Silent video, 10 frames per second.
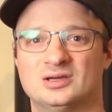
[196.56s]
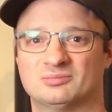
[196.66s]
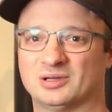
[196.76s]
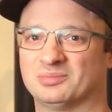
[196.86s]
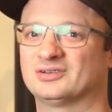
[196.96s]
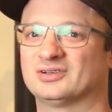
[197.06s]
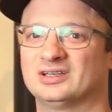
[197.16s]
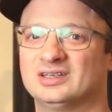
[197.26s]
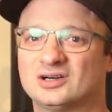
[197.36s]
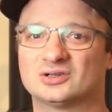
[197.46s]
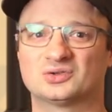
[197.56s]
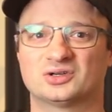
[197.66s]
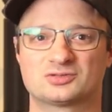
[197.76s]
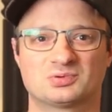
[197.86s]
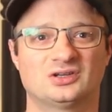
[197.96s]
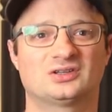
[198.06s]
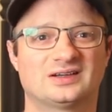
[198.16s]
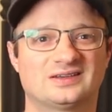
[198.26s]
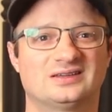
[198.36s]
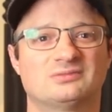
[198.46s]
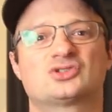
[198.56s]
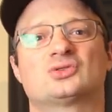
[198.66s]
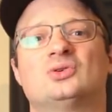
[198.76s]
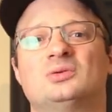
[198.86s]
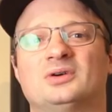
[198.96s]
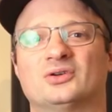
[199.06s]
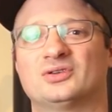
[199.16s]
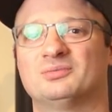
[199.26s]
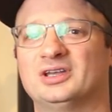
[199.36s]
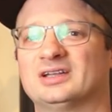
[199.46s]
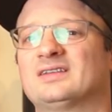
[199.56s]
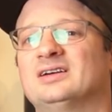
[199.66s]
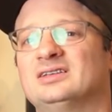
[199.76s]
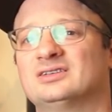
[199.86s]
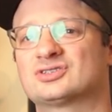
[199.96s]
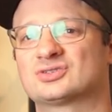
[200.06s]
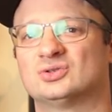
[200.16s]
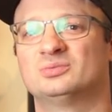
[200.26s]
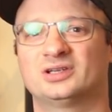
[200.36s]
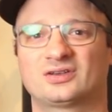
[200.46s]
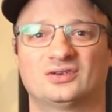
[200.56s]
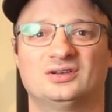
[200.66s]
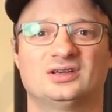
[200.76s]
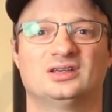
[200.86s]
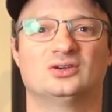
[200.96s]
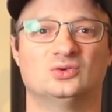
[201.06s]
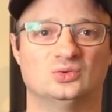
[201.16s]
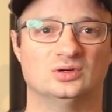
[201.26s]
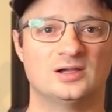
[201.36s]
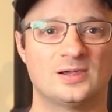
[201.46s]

Beim Batterieauto entspricht das dem Strom aus dem derzeitigen Strommix in der EU.